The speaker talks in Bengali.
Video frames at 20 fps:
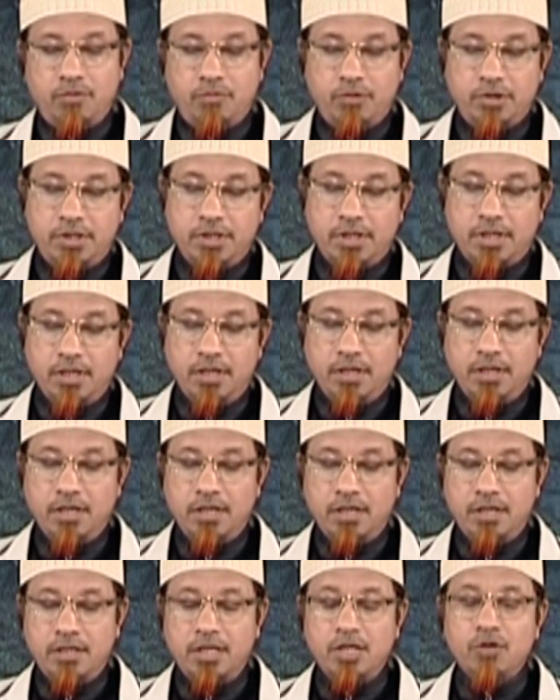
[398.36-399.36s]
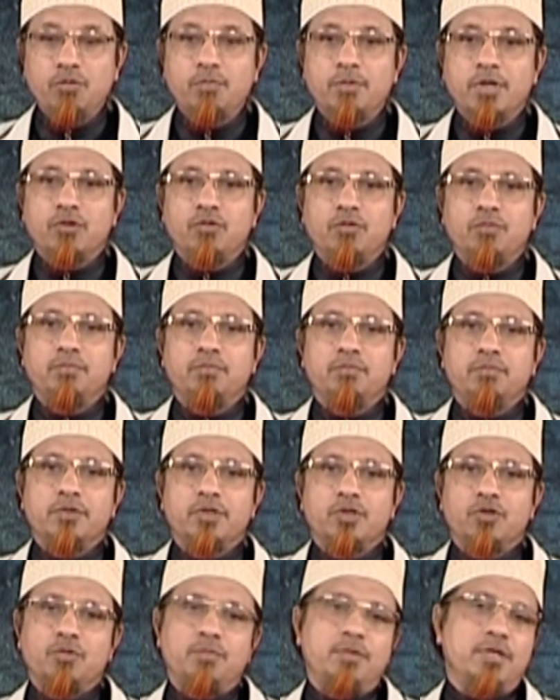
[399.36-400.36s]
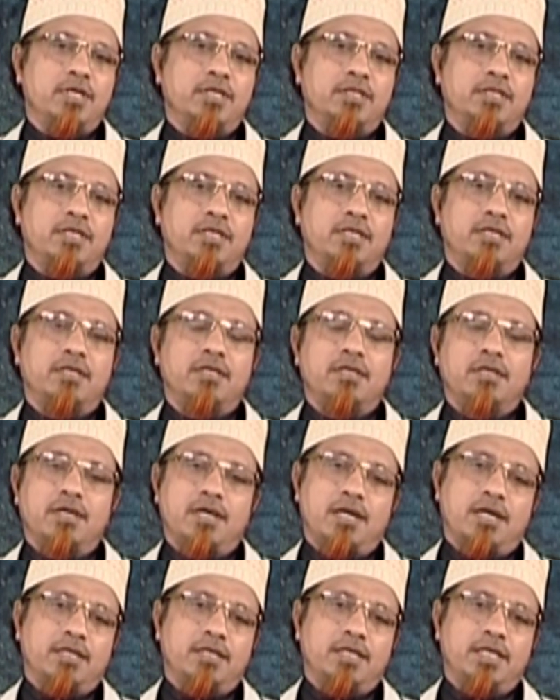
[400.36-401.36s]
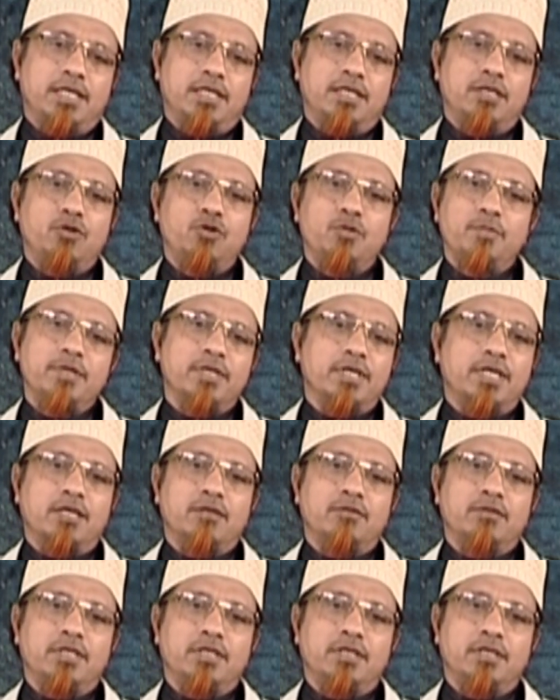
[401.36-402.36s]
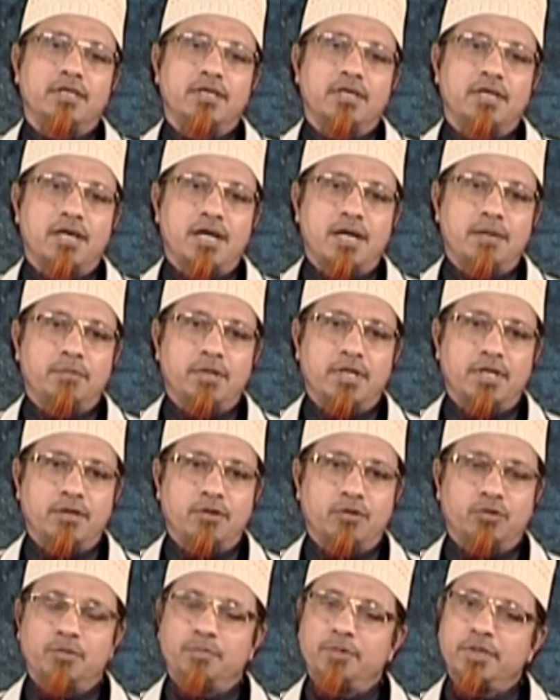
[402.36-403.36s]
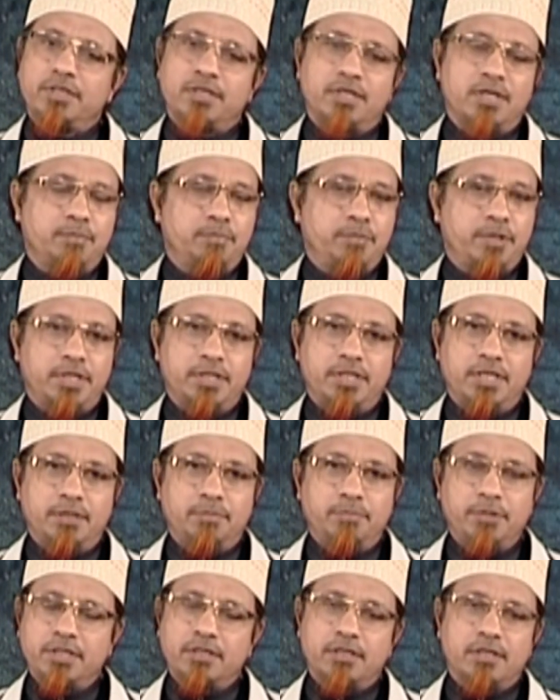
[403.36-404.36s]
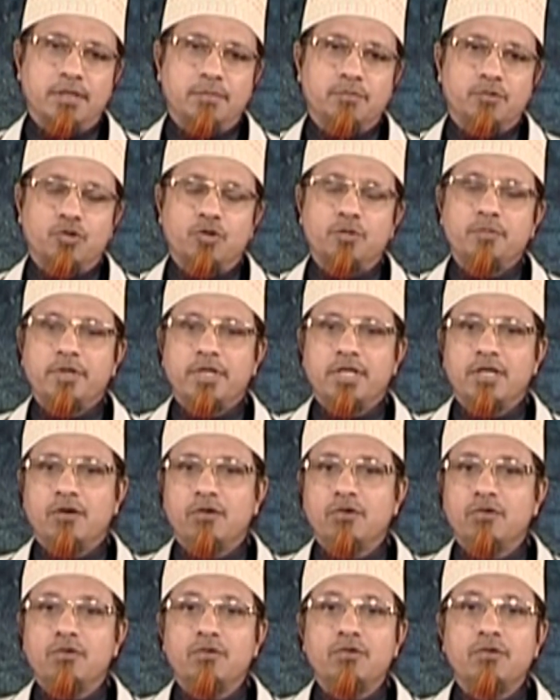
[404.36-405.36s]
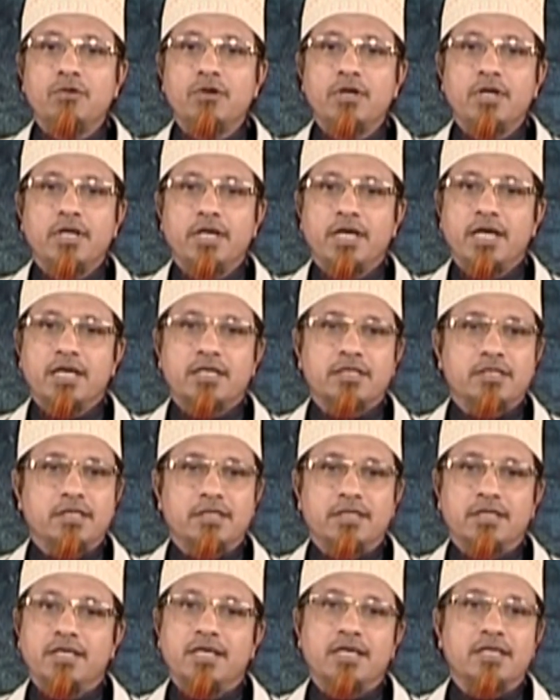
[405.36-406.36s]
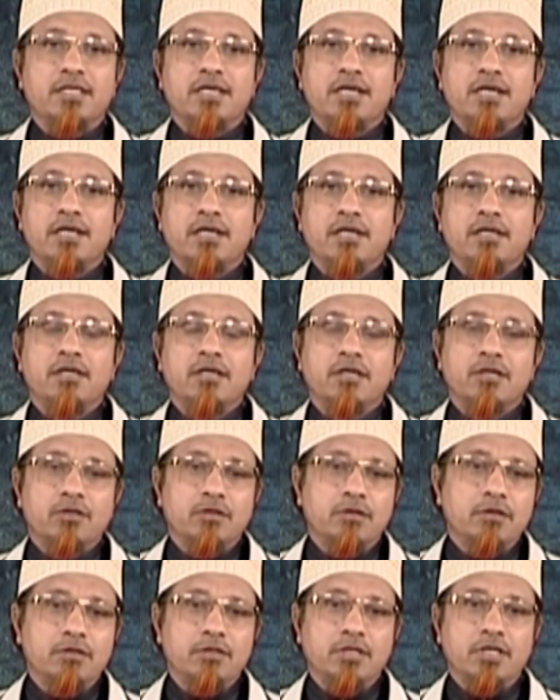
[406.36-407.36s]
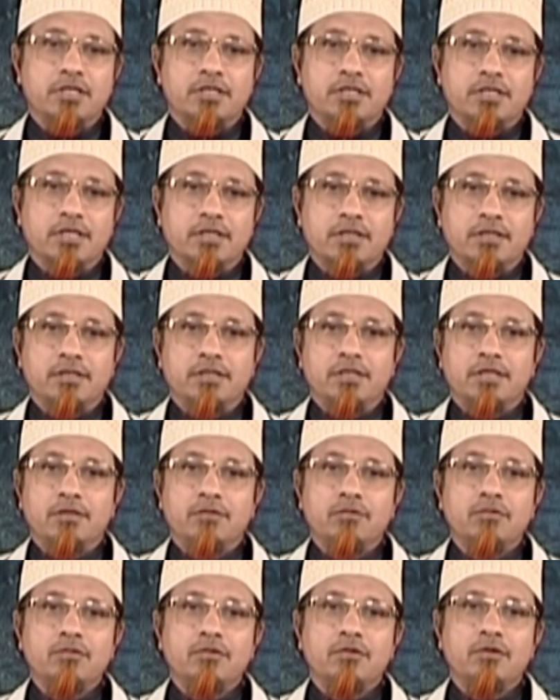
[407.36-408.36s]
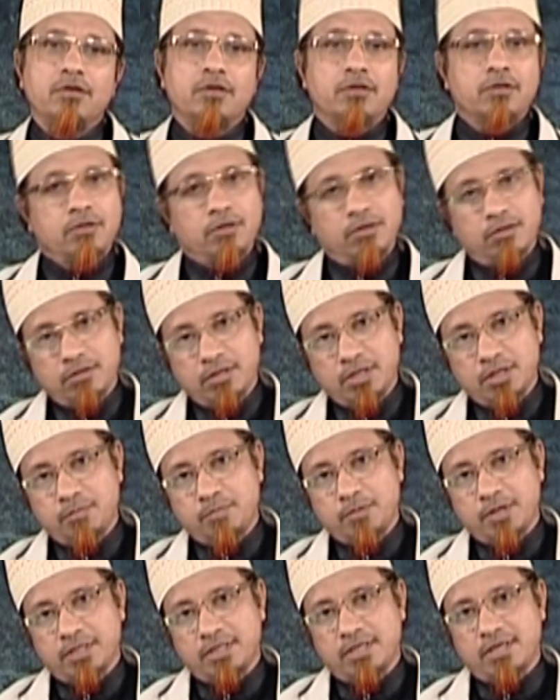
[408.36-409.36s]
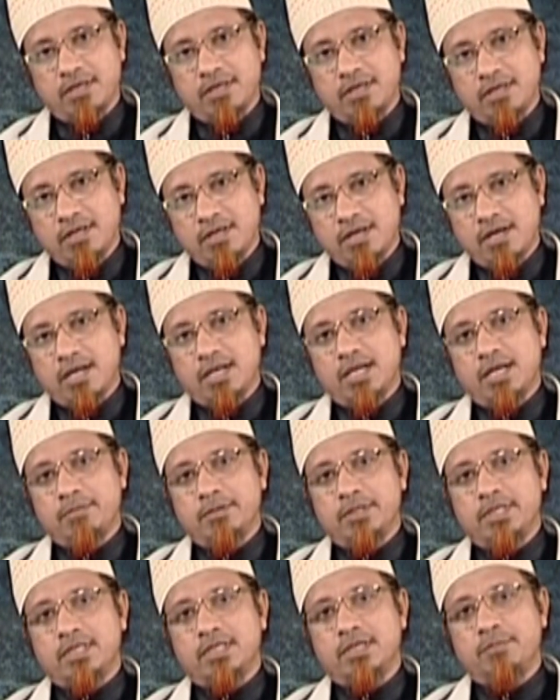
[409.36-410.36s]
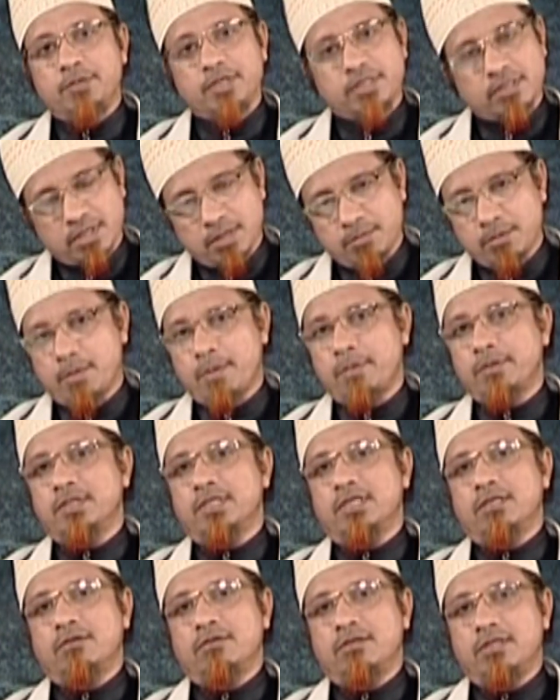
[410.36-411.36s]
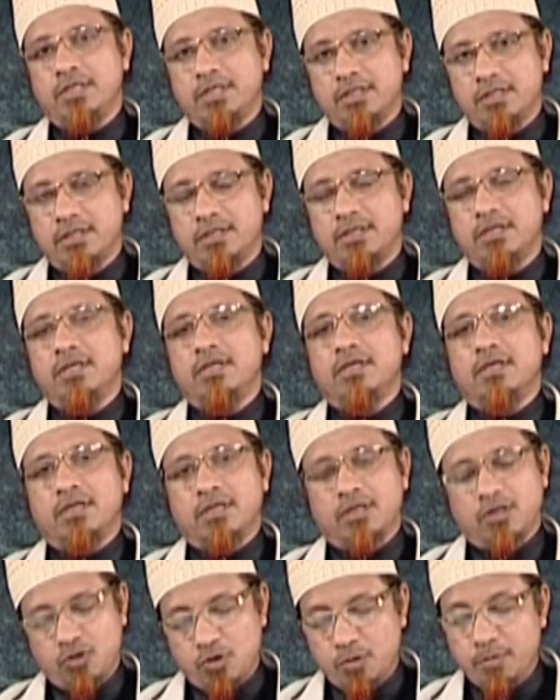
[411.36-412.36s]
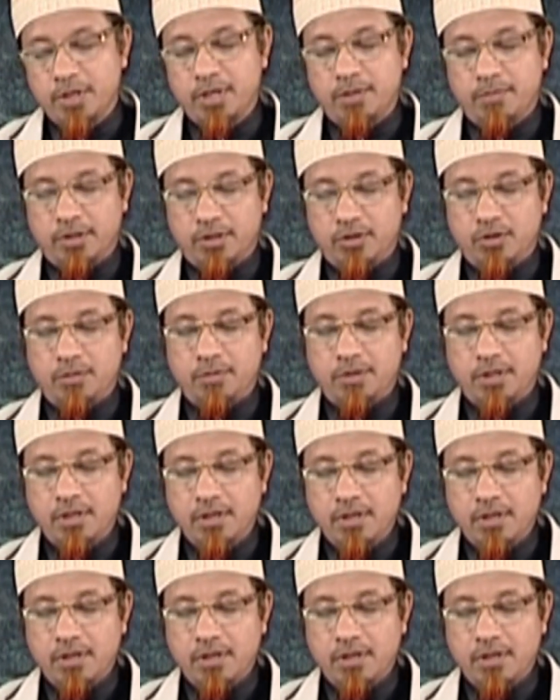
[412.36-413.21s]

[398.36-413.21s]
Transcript: ওয়াজা আল্লাহ নৌমকুম সুবাহাতা আর এই ঘুমের কারণে আমরা কত বিশ্রাম পেয়ে যাই বিশ্রাম শ্রমেরই অঙ্গ একসাথে গাথা নয়নের সাথে যেন নয়নের পাতা আল্লাহ আমাদেরকে বিশ্রামের ব্যবস্থা করে দিয়েছেন ঘুমের মাধ্যমে